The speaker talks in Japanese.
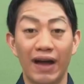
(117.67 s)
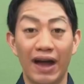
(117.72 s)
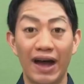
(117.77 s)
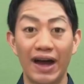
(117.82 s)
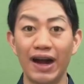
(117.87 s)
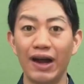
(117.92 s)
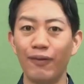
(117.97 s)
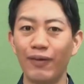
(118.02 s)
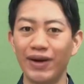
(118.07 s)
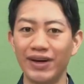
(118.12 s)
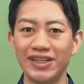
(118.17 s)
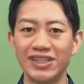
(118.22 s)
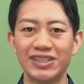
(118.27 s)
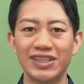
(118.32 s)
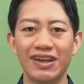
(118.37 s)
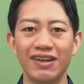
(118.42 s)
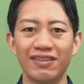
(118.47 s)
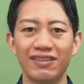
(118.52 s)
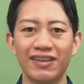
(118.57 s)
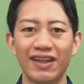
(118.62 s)
あらわに
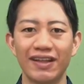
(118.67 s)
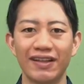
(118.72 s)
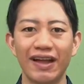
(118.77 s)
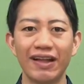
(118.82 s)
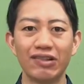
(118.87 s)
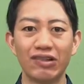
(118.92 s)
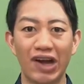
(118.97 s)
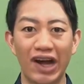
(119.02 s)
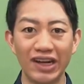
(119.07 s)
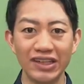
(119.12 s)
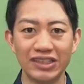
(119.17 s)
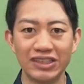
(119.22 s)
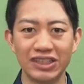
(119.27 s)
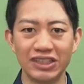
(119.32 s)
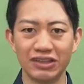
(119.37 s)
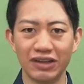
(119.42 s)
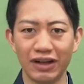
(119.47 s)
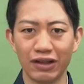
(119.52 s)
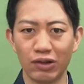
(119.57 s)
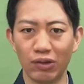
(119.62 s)
してですねなんと
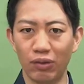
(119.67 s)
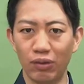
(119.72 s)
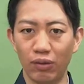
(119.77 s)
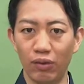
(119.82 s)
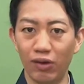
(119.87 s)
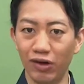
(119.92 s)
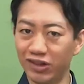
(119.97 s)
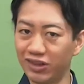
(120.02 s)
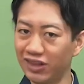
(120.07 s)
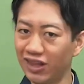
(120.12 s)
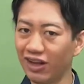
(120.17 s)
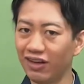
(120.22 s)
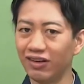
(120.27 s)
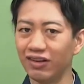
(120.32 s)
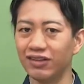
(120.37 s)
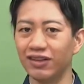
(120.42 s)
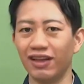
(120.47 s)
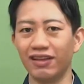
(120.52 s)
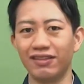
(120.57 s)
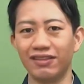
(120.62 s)
アンチの後を追ってい
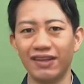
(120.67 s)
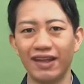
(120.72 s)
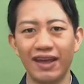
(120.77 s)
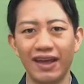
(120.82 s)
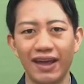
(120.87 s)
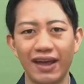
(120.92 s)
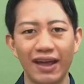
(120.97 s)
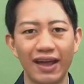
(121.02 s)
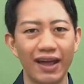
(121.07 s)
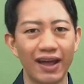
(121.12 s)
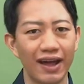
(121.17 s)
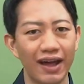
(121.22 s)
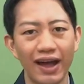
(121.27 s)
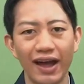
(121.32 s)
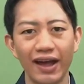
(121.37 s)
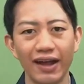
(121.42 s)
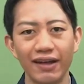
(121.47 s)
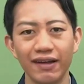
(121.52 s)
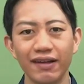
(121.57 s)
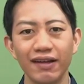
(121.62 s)
くんですね、
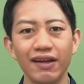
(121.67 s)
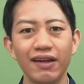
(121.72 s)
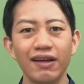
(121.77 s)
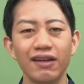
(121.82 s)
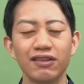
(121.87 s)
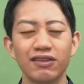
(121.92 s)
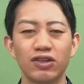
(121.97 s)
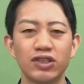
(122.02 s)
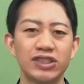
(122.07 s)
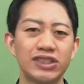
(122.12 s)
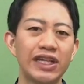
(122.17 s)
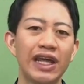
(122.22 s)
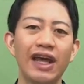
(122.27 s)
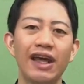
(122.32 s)
はい、そし